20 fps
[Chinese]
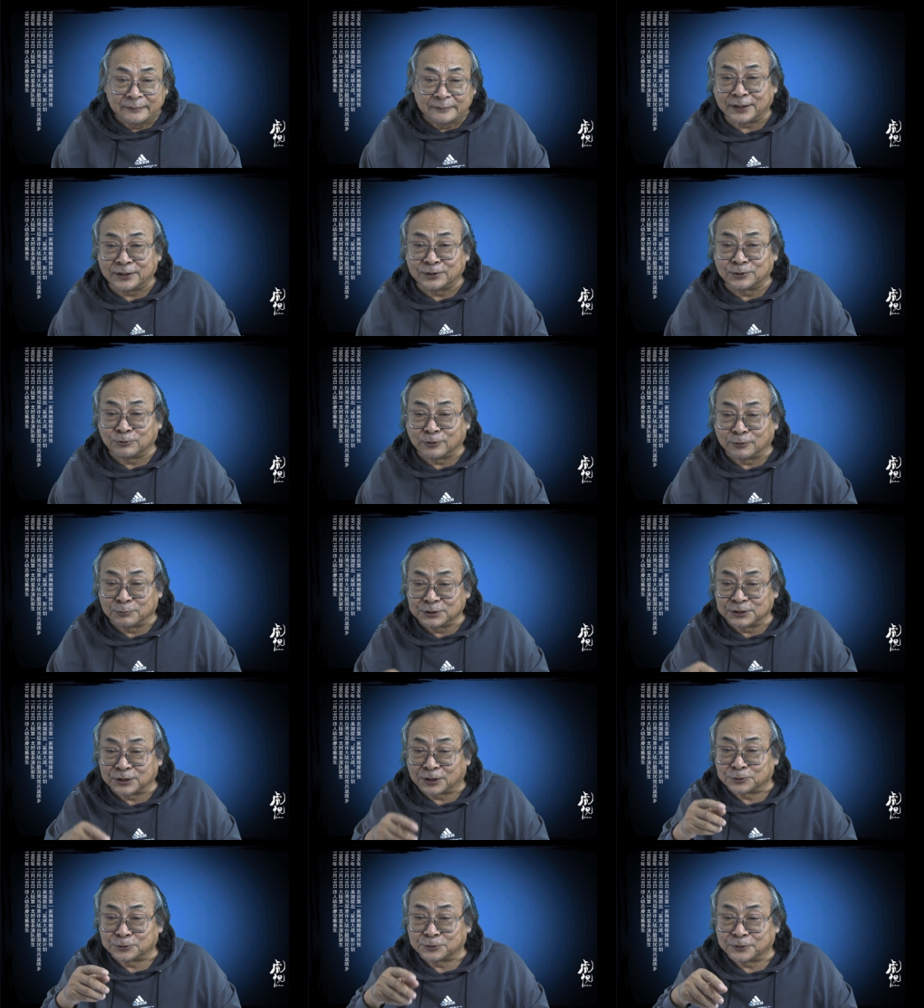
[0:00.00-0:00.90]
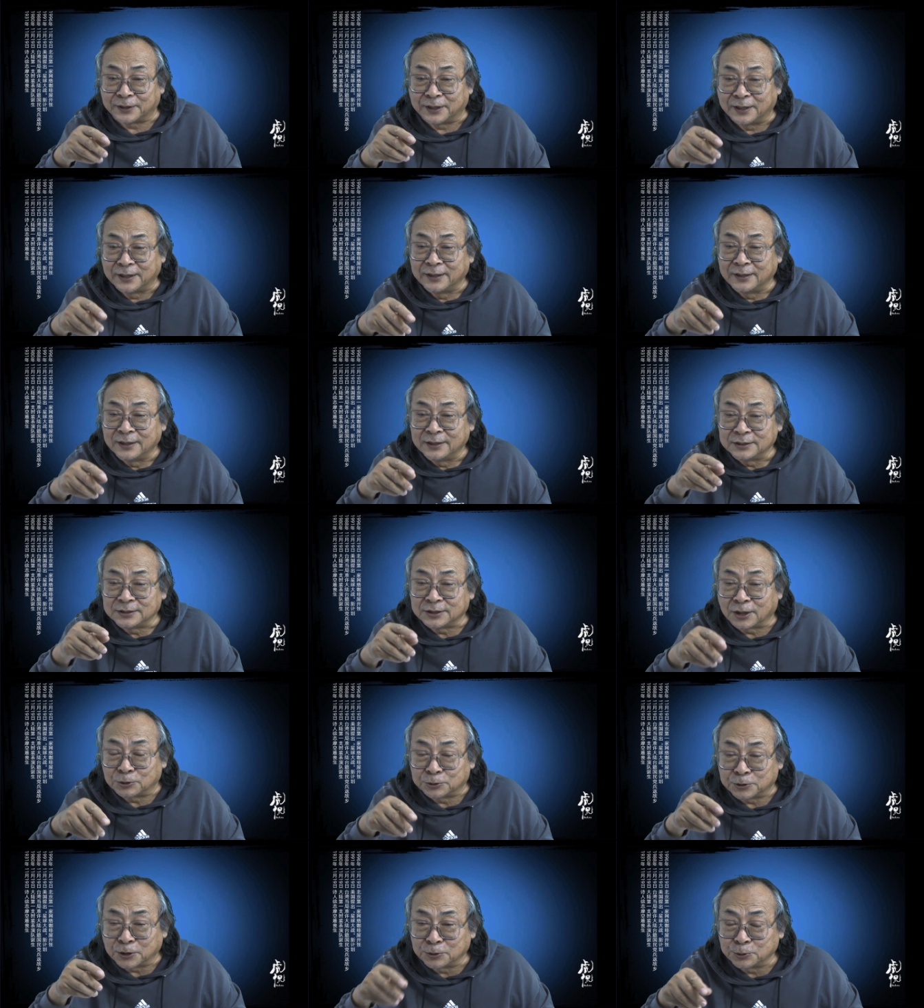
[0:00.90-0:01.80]
那是我们小学
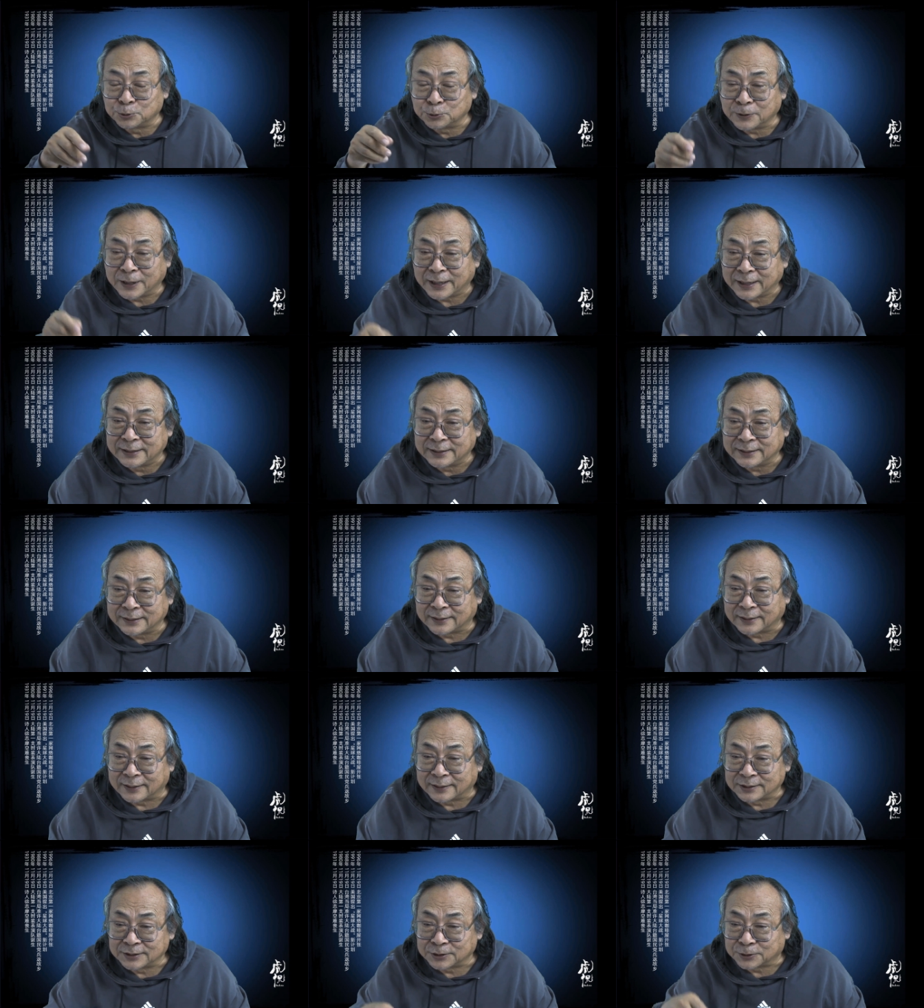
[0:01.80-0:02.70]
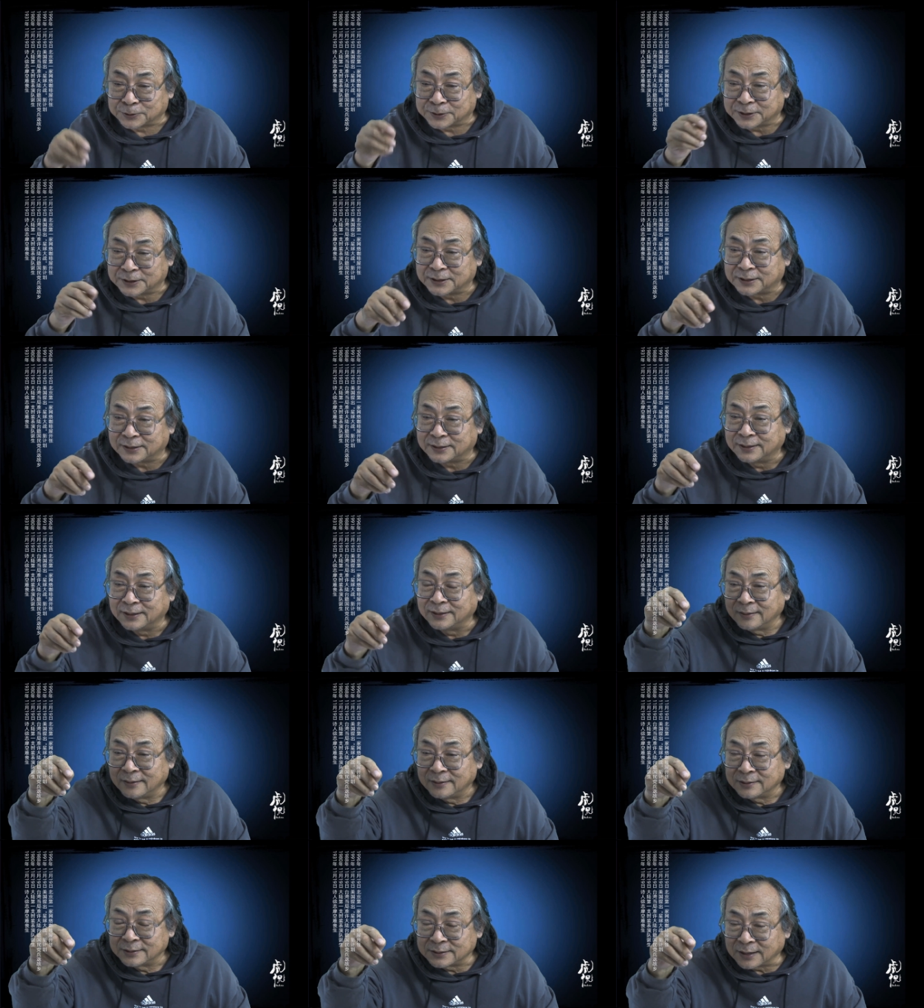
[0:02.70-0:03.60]
小学图画课，小学生
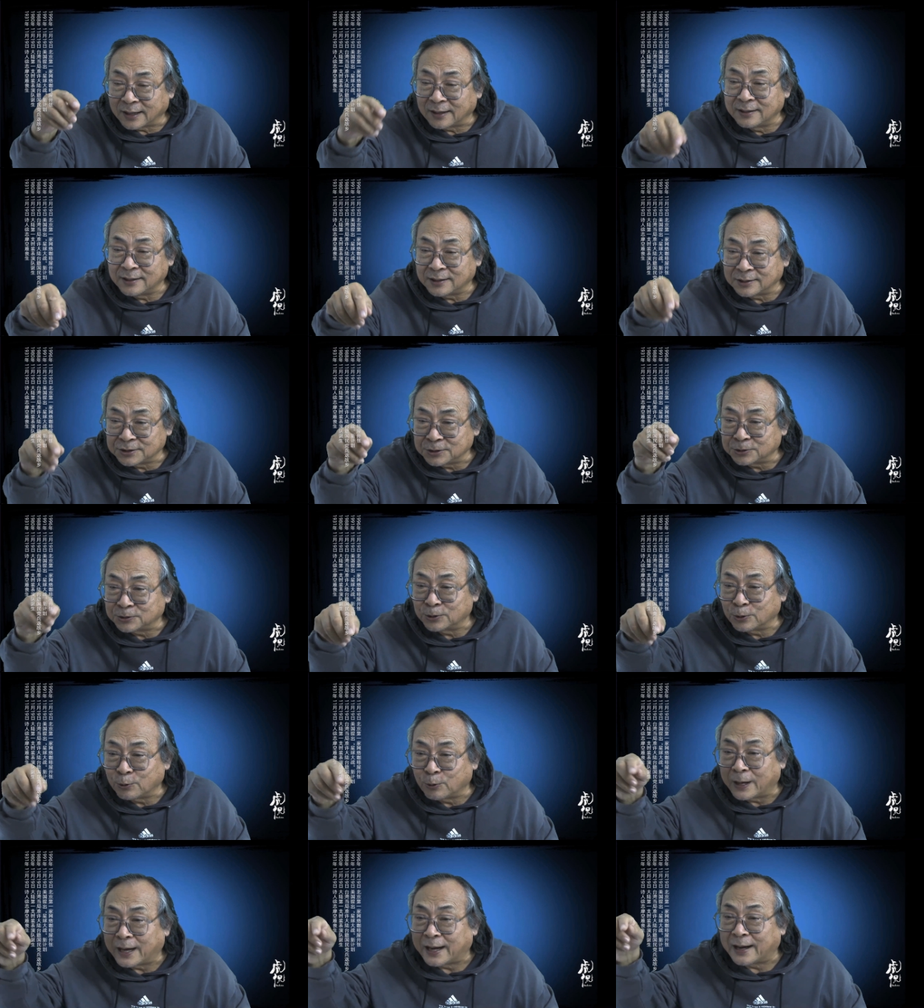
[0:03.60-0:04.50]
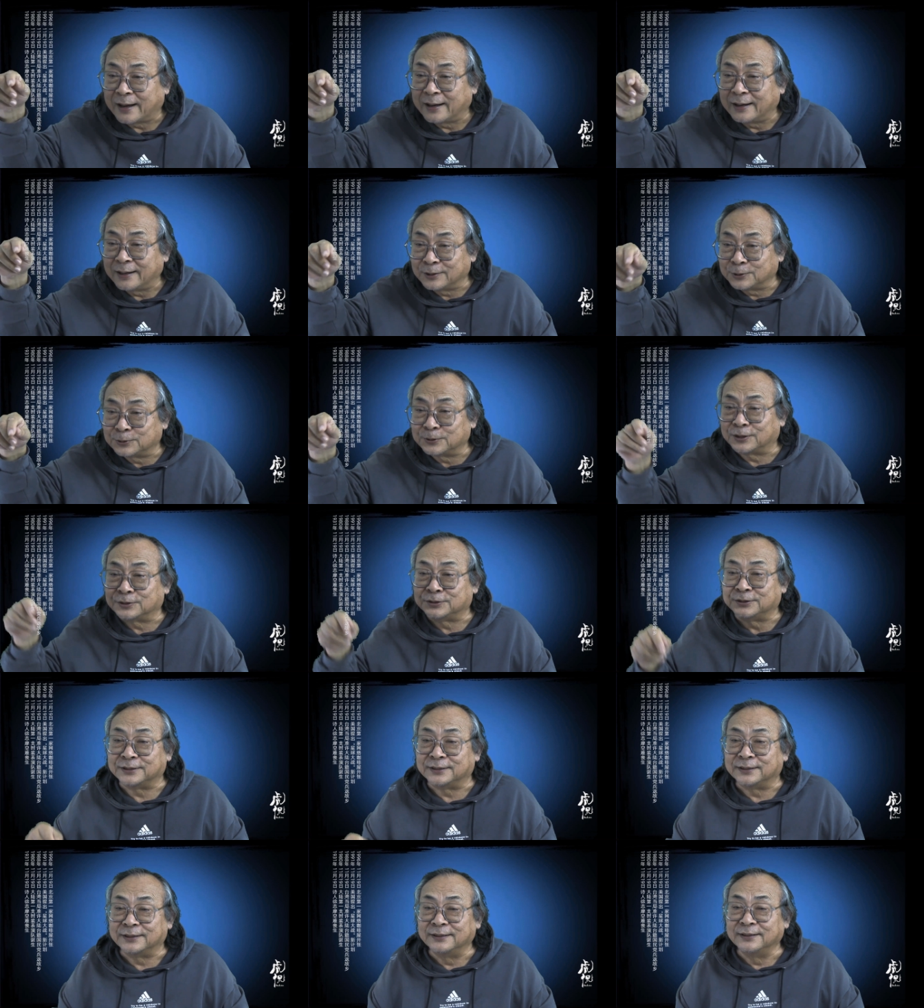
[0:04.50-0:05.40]
上课就是画刘少
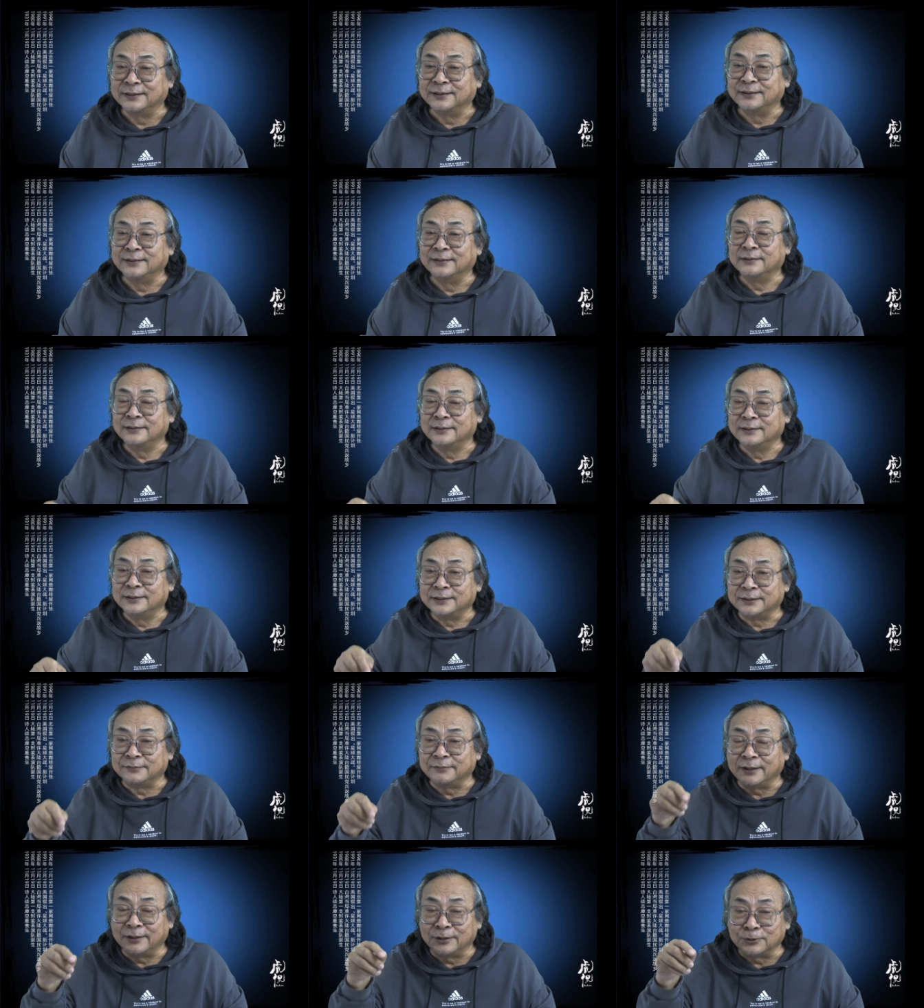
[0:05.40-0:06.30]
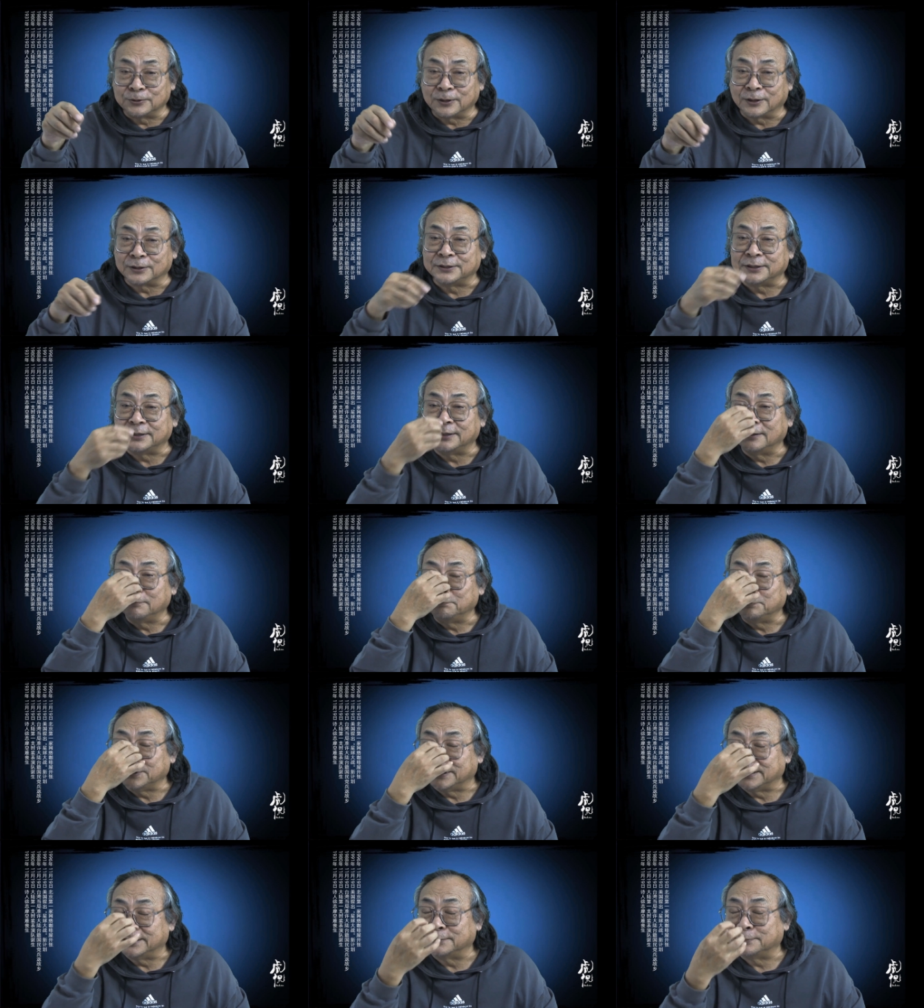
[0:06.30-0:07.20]
奇，因为刘少奇
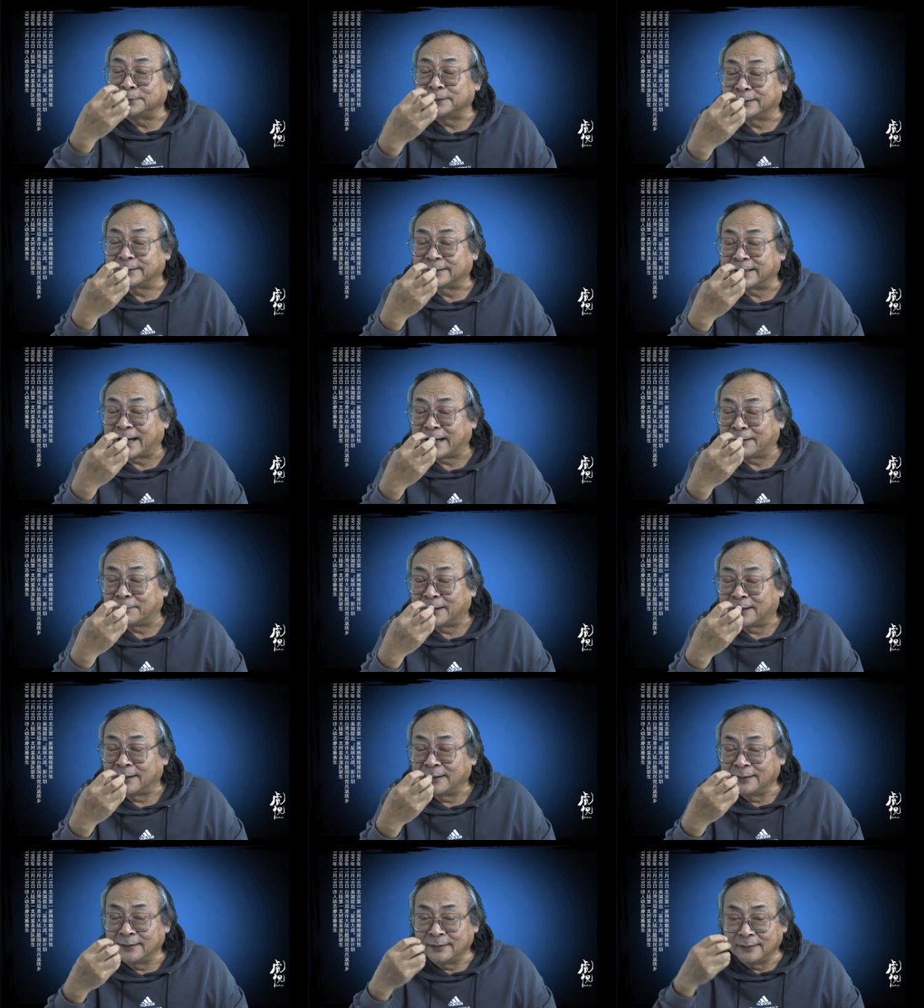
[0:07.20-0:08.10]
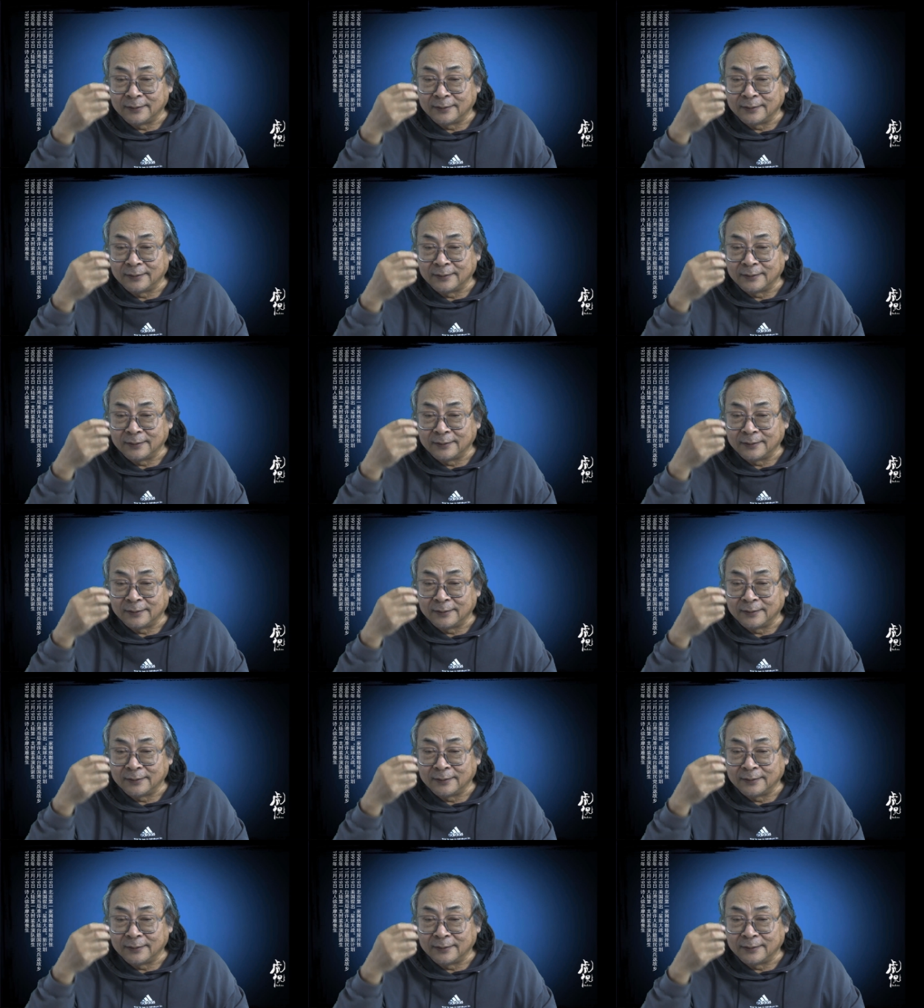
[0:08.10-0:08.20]
鼻子比较大嘛，